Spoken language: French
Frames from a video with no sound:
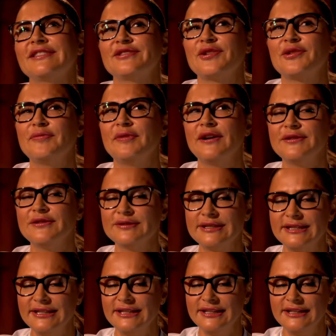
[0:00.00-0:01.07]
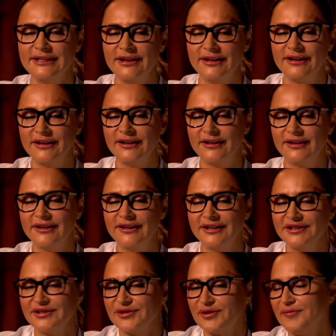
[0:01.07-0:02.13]
que je comprends aussi,
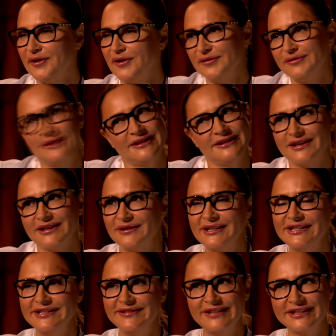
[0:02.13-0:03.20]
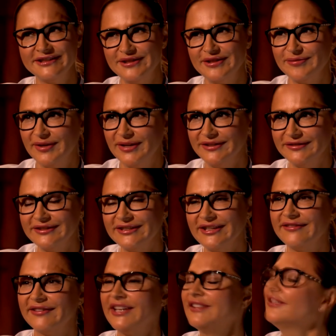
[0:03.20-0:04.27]
euh, je comprends aussi c'est quoi le divertissement, donc
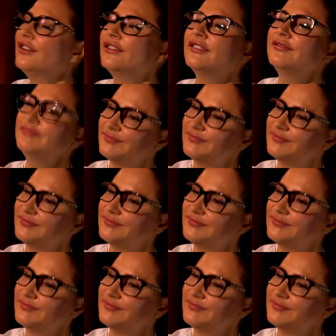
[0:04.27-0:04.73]
ça va. Non, non.